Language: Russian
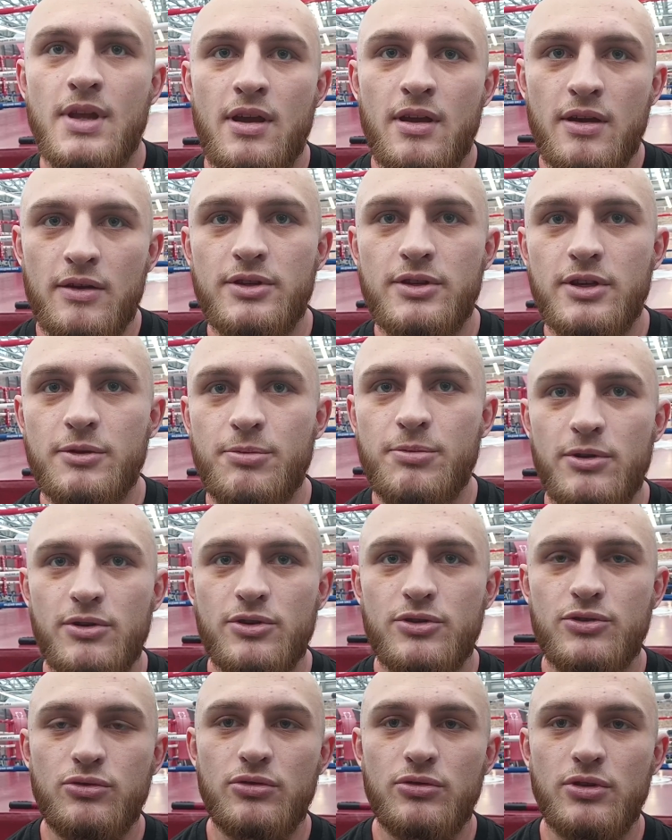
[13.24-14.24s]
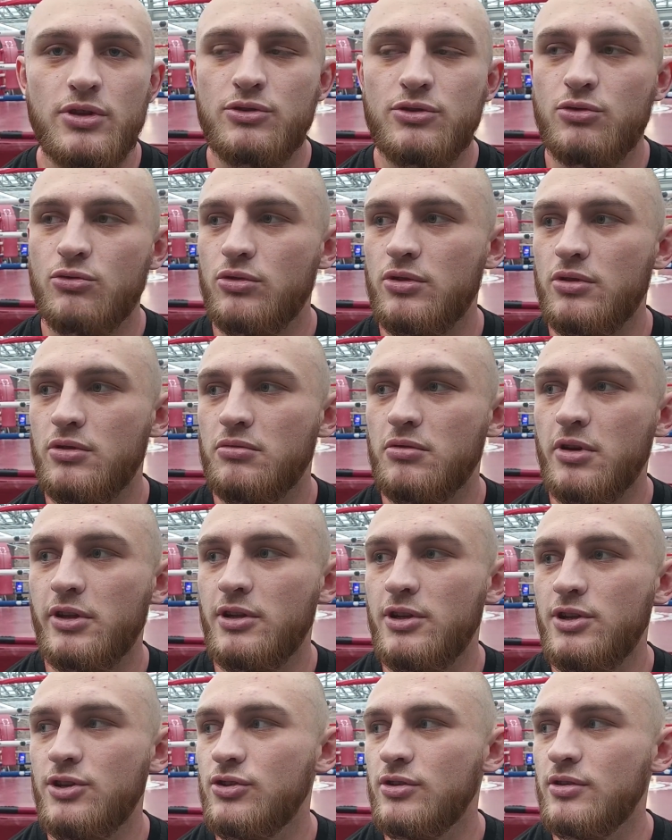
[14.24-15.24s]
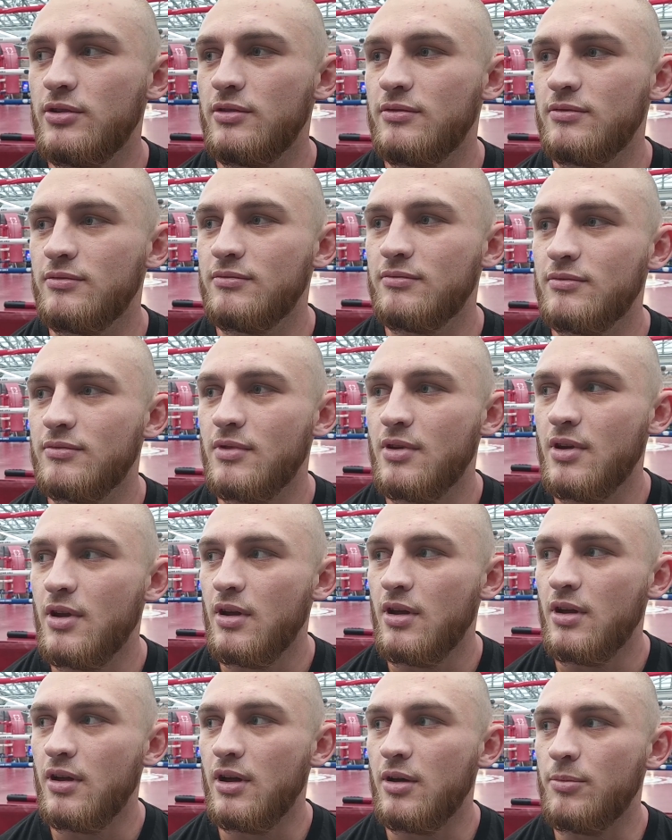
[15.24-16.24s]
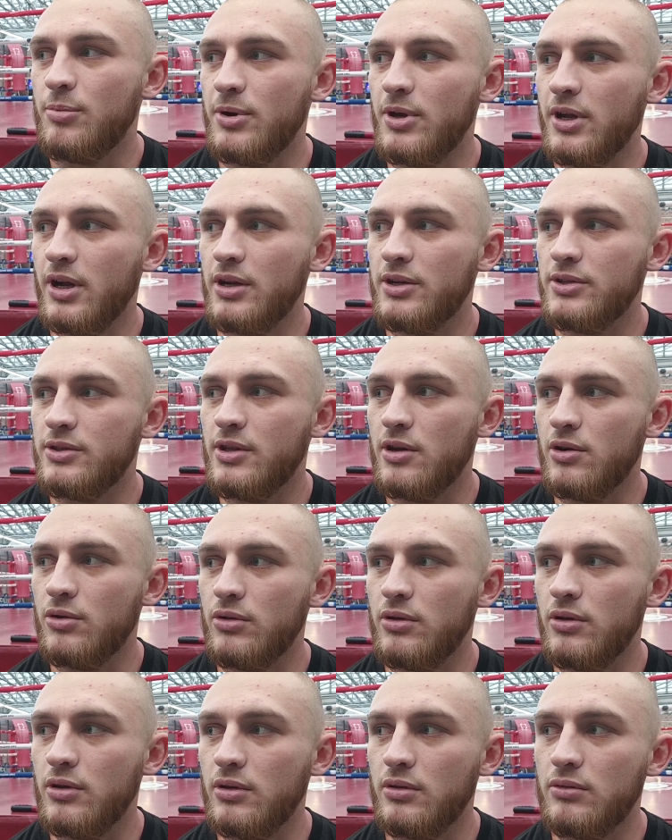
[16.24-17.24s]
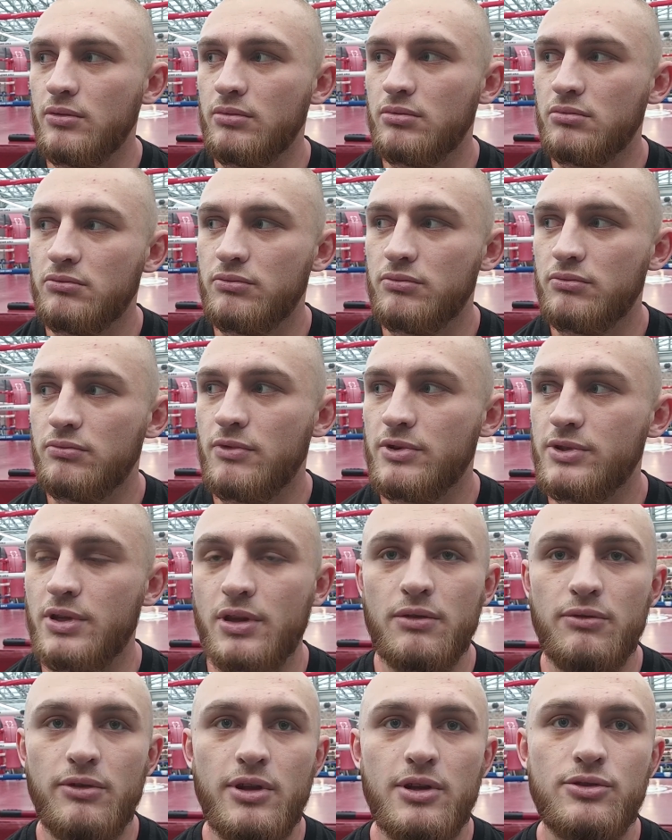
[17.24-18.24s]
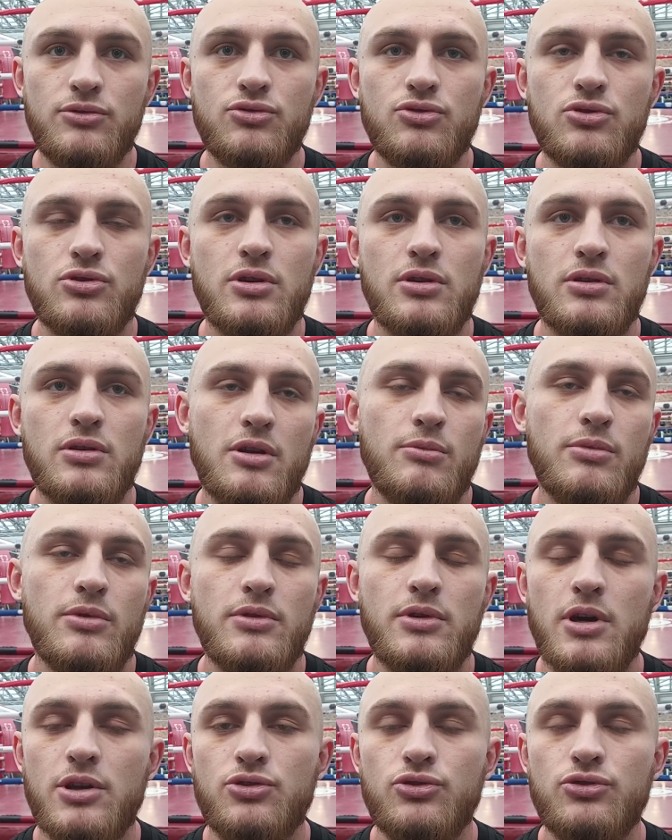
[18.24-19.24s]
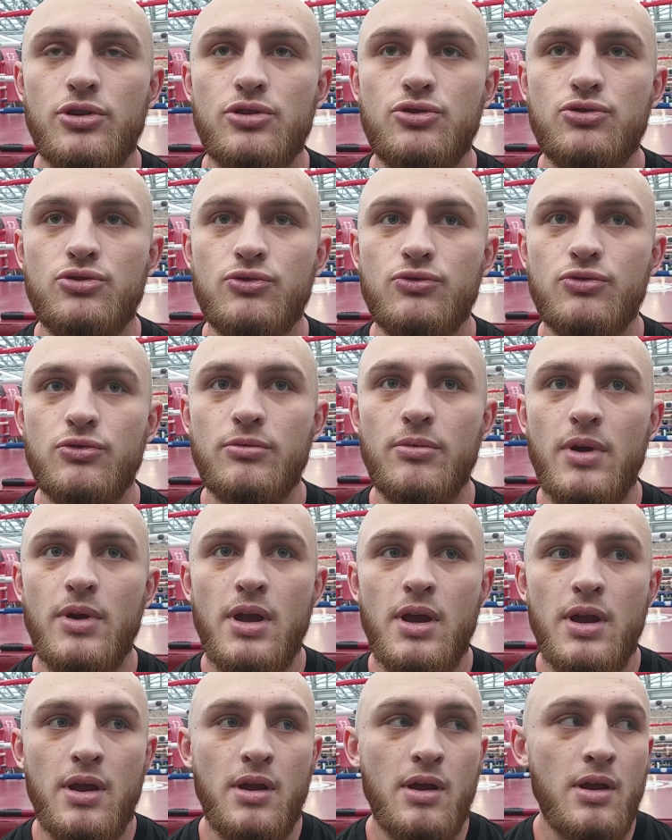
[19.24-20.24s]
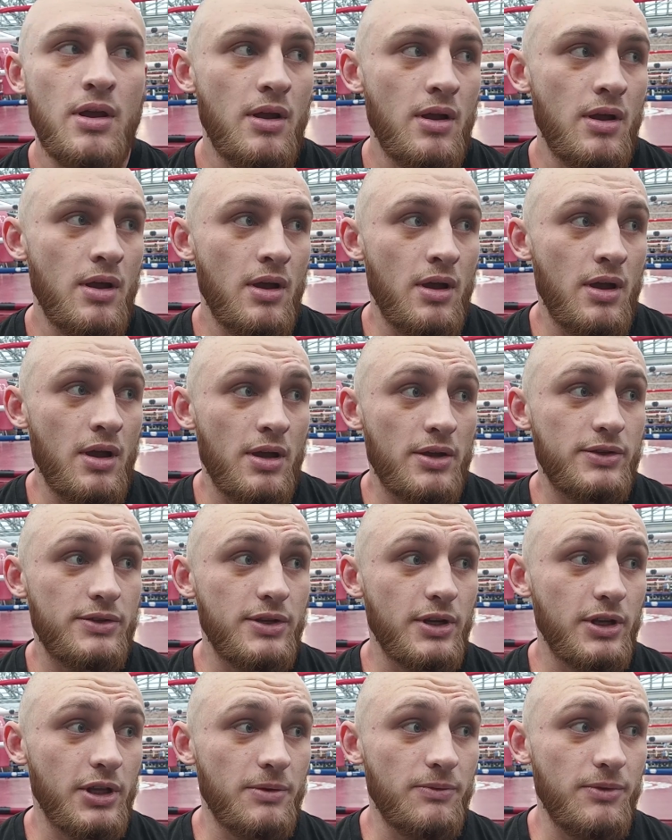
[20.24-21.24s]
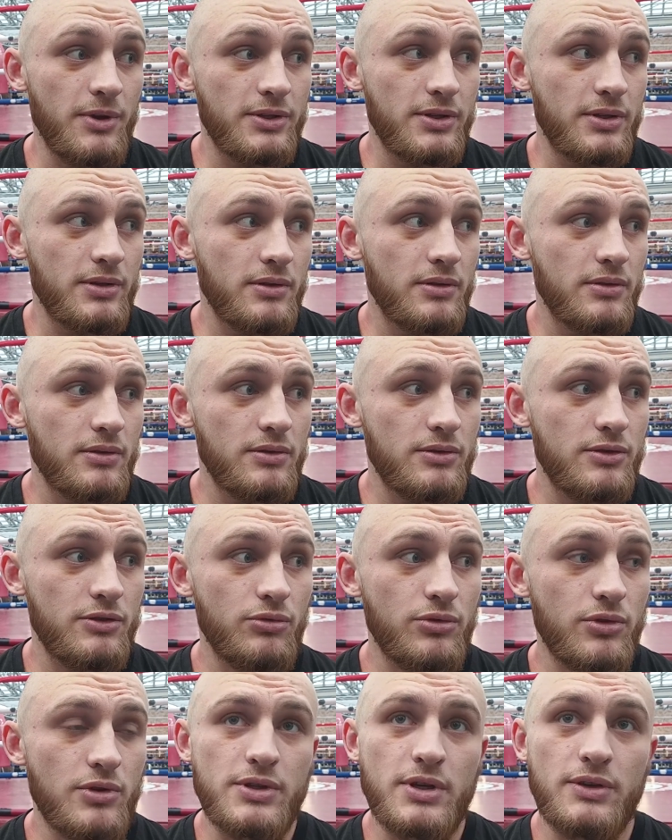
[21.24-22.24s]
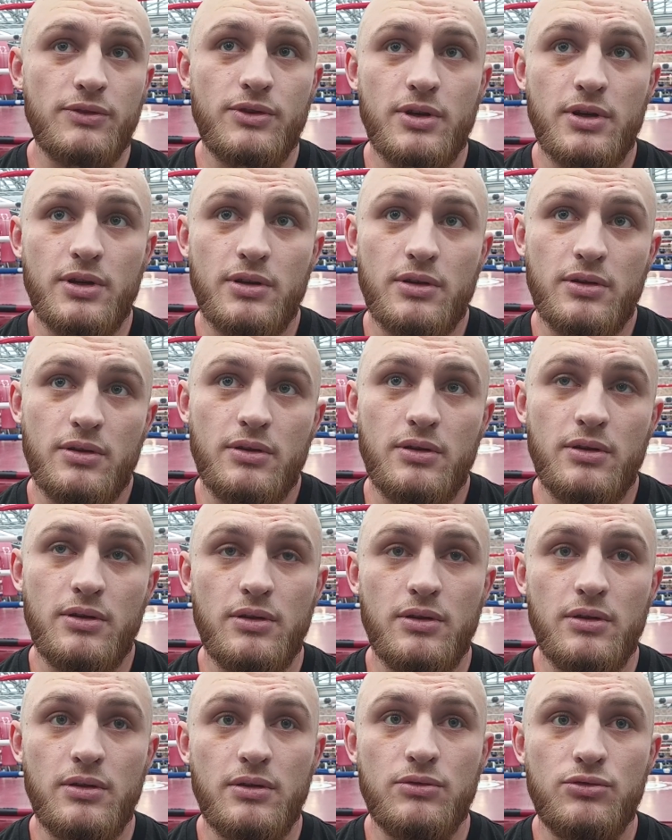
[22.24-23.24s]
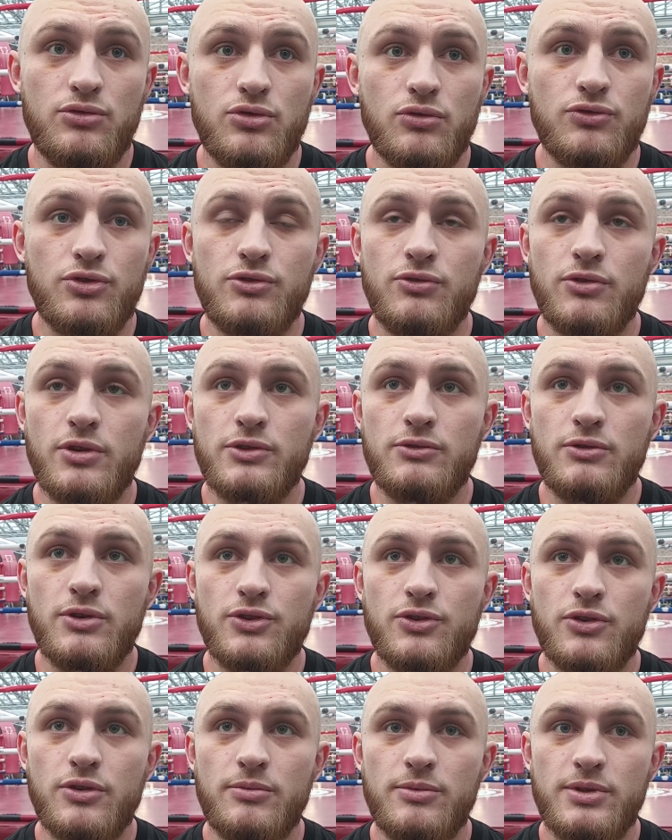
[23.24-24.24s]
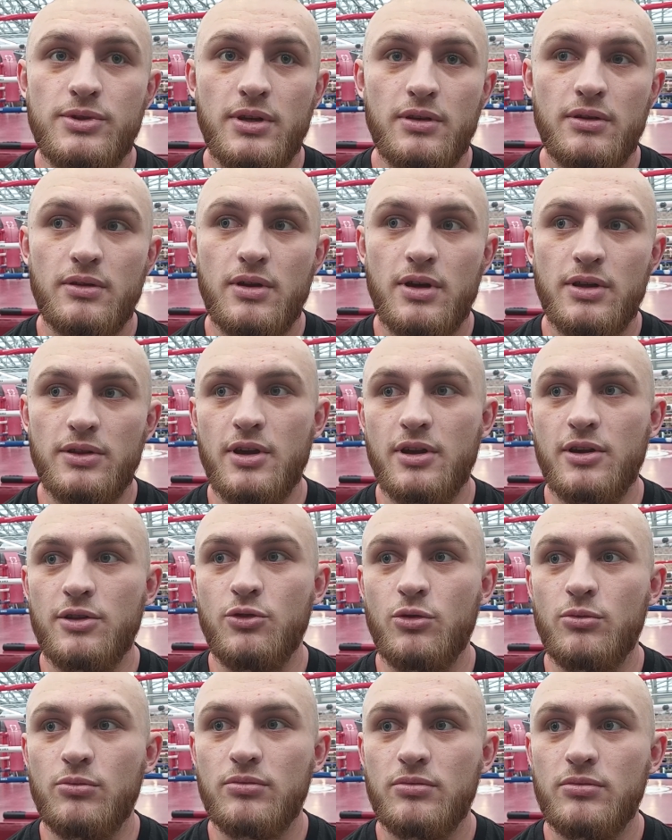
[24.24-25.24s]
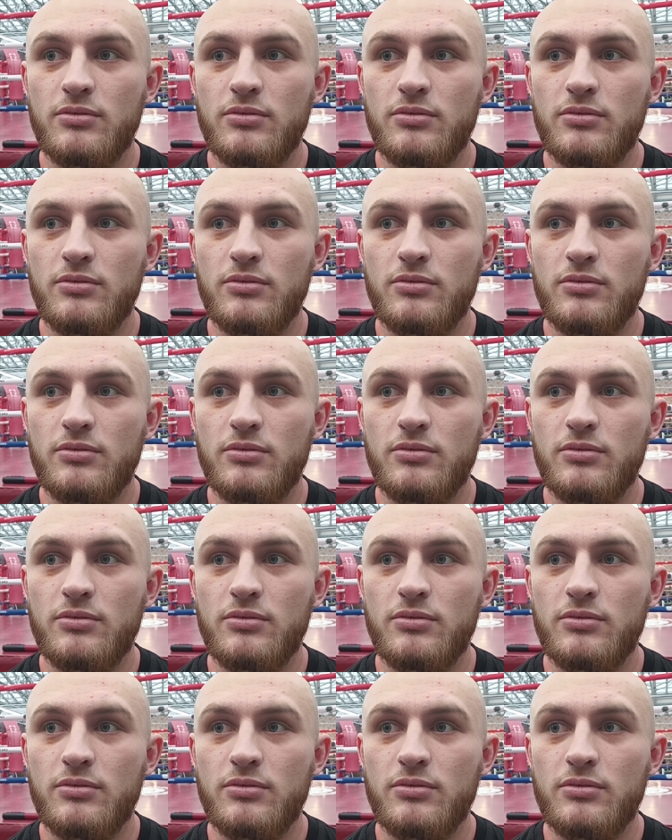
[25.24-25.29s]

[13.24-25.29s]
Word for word: Все приветствую. Настрой отличный. А, приехали с дороги, восстановились уже, как бы хорошо себя чувствуем. Сделаем вес сегодня-завтра и что, в четверг взвешиваемся, отдохнем